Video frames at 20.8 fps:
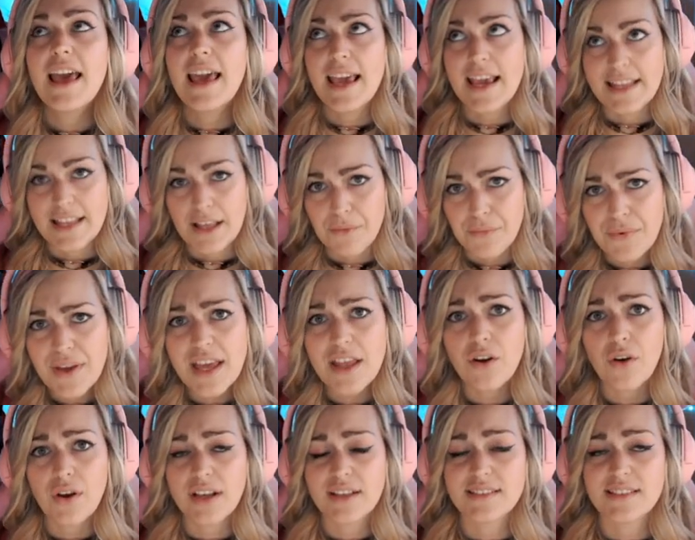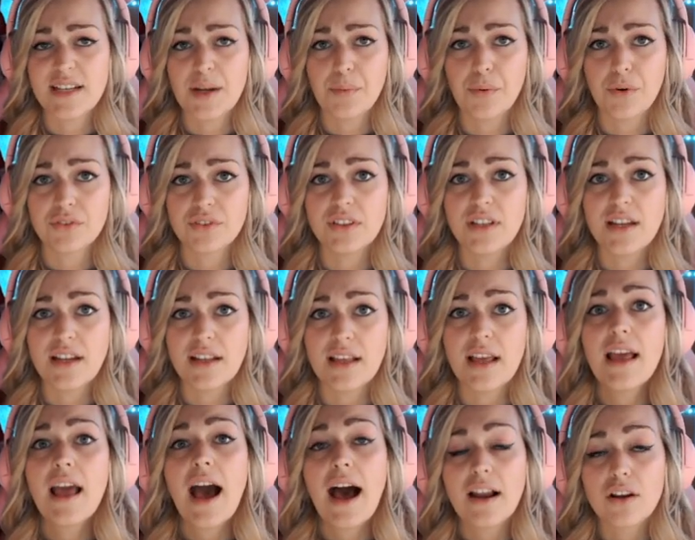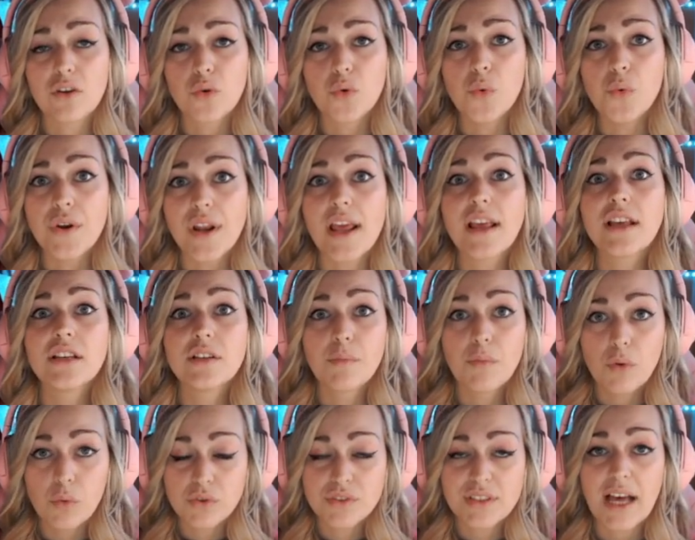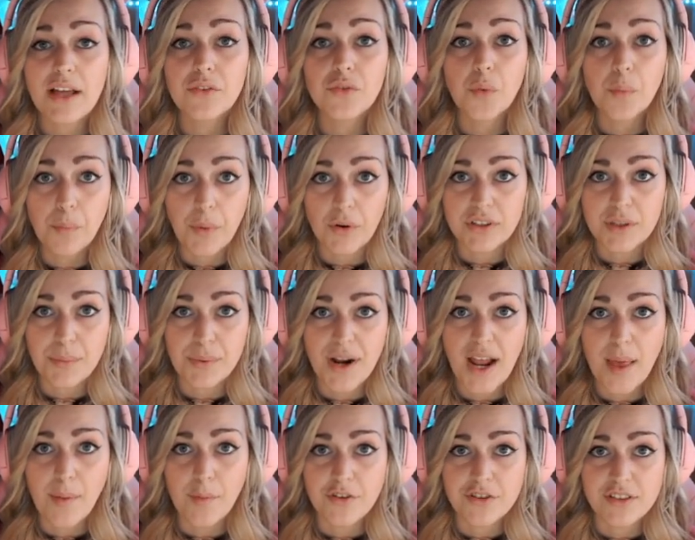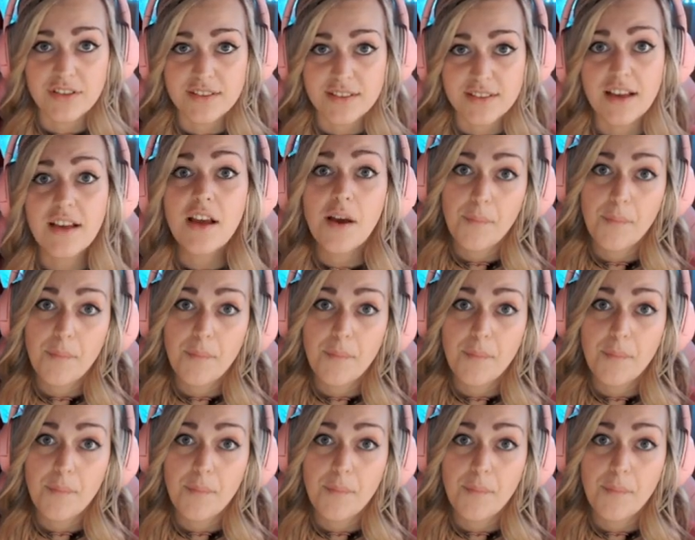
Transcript: ed è vero che se ne può ottenere alcune usando un po' di primogens,